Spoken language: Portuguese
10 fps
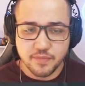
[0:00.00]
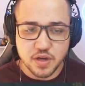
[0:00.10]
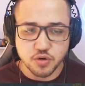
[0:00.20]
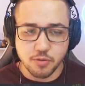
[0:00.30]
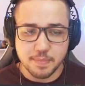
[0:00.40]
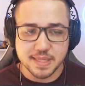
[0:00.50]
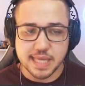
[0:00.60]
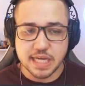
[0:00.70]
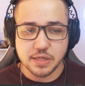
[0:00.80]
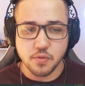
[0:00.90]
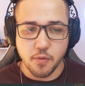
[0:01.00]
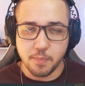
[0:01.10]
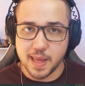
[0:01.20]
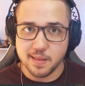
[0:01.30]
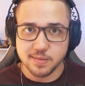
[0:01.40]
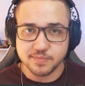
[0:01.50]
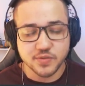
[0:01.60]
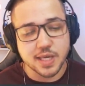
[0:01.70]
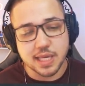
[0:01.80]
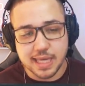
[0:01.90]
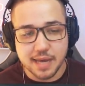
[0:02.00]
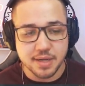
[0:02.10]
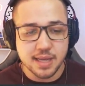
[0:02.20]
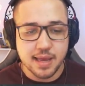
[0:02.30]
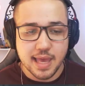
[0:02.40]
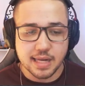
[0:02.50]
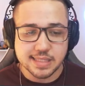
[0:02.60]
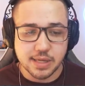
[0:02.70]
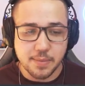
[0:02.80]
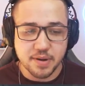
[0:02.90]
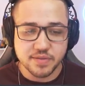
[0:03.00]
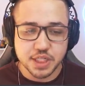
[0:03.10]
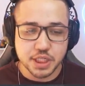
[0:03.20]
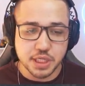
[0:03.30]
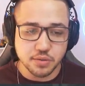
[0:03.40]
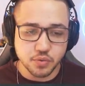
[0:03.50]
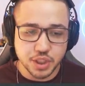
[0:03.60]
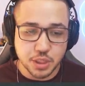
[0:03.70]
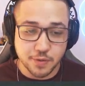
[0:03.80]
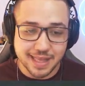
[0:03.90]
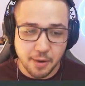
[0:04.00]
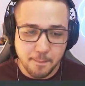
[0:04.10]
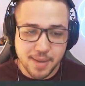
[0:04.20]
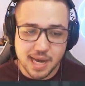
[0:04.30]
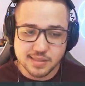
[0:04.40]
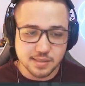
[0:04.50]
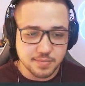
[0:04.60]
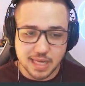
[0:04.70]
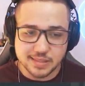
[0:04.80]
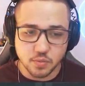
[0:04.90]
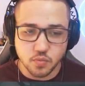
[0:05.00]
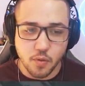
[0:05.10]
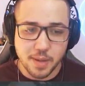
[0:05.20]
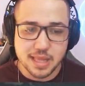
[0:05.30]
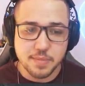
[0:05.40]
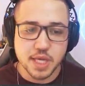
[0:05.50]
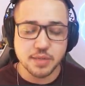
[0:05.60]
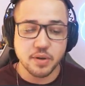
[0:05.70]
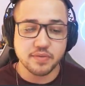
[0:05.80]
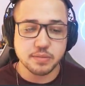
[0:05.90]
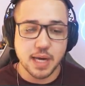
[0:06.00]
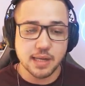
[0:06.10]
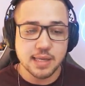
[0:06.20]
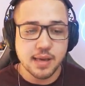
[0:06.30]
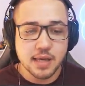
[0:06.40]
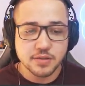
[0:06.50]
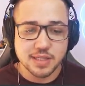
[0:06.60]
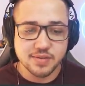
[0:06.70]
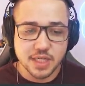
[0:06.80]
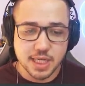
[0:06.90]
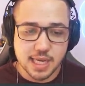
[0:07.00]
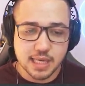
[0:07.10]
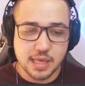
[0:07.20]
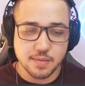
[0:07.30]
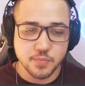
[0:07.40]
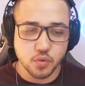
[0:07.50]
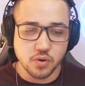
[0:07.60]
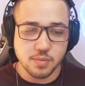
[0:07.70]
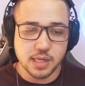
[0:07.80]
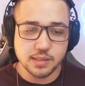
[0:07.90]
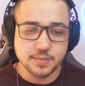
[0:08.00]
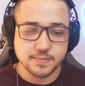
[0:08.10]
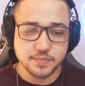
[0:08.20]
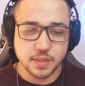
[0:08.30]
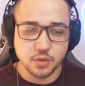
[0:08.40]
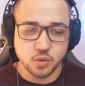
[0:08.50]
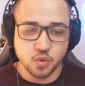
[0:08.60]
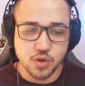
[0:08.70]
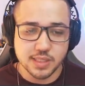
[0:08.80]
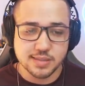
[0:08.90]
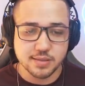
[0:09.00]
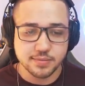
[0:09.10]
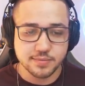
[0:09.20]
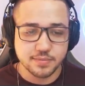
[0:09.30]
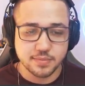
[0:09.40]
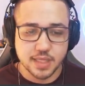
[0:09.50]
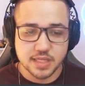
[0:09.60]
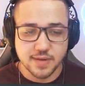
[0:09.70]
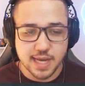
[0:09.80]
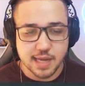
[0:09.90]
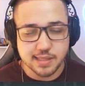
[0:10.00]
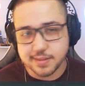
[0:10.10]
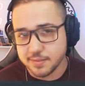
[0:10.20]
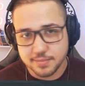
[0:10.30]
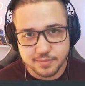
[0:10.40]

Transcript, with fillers: fechou uma passagem completa. Só que, claro, elas são a prova de tiro, o tiro não passa, elas são completamente a prova de bala. Só que se você chegar aqui, uma, duas, três facadas,